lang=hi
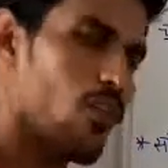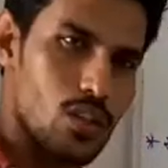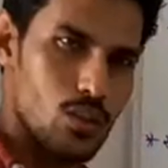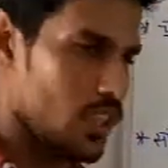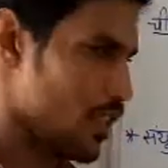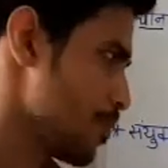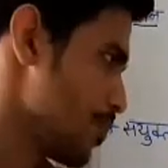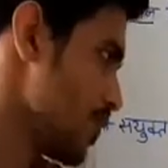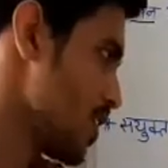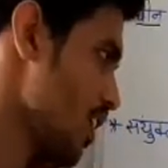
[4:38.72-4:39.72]
वासुदेव
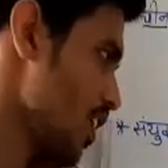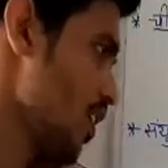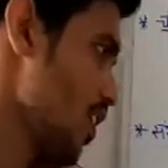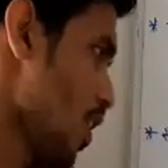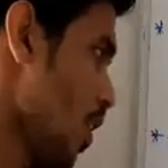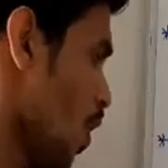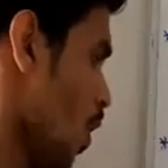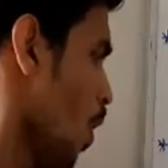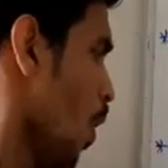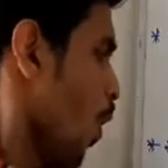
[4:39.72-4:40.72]
ठीक है
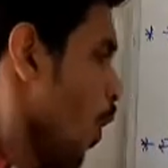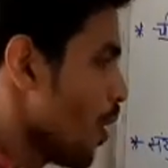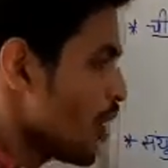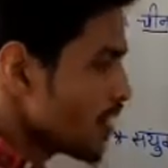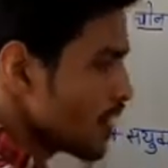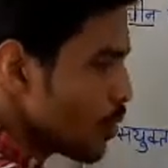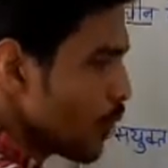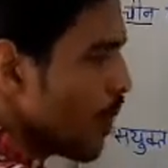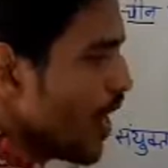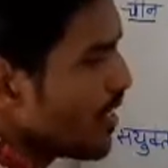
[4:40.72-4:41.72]
और इसके जो
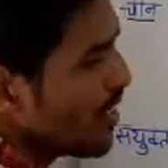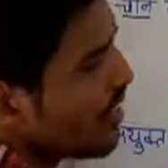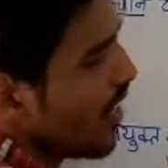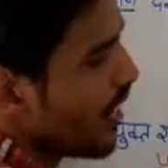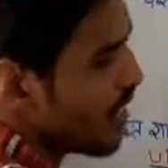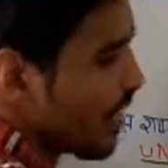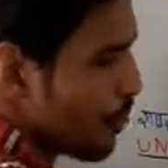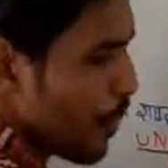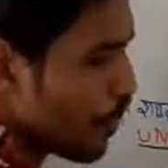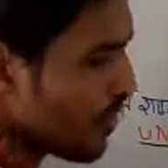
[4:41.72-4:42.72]
मैनेजिंग डायरेक्टर है
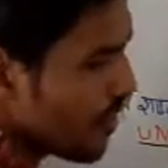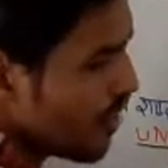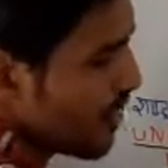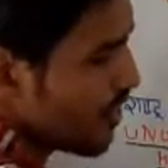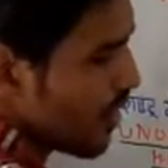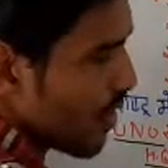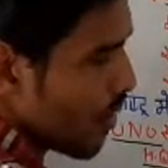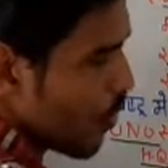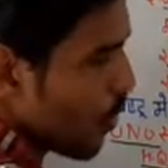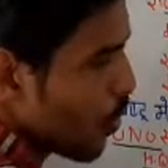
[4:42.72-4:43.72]
प्रबंध निदेशक
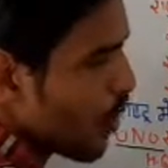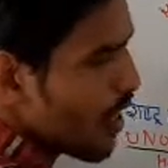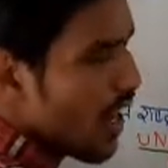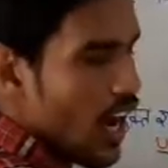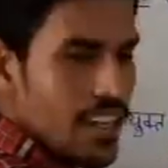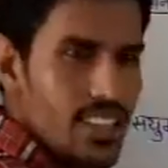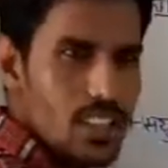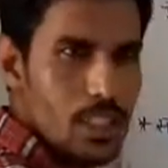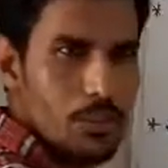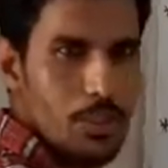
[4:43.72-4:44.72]
वो कौन है
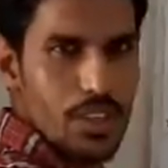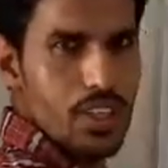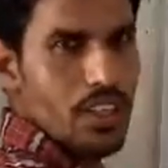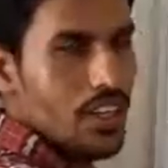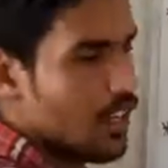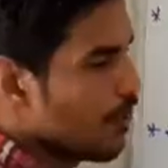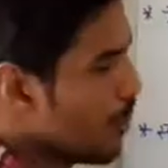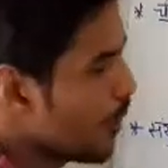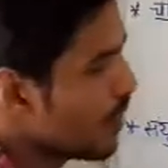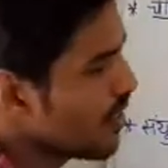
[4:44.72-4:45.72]
आदित्य पुरी
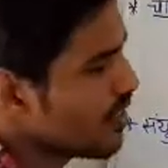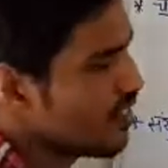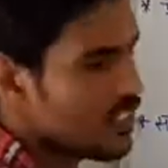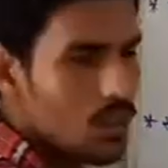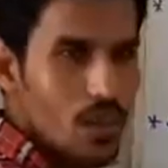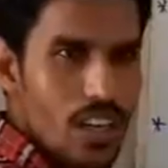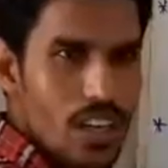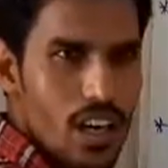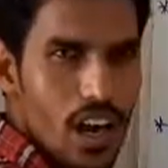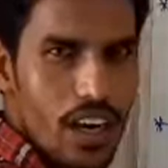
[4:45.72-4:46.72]
प्रबंध निदेशक कौन
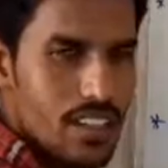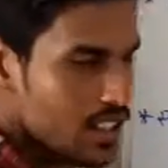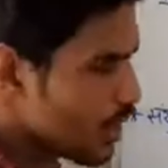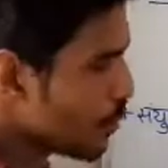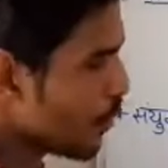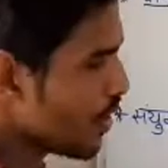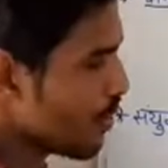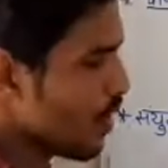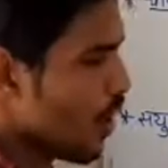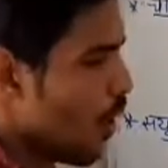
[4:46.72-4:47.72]
है आदित्य पुरी
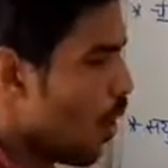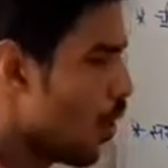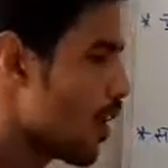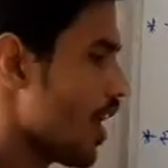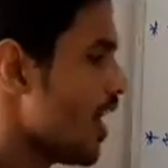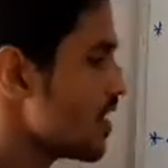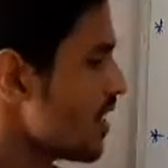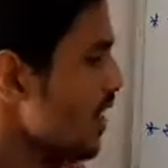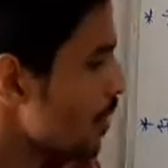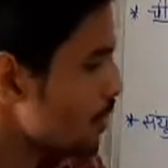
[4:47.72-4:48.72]
और एच
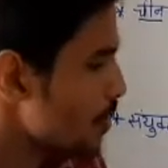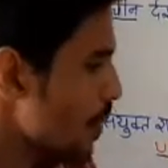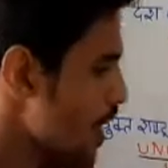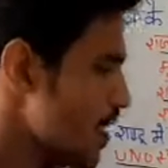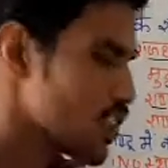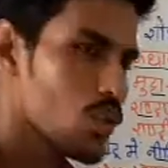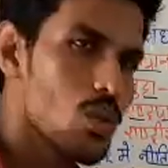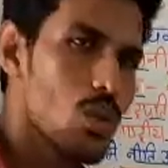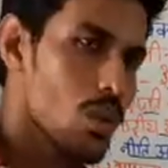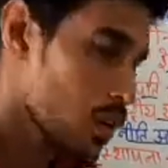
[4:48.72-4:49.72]
बैंक की जो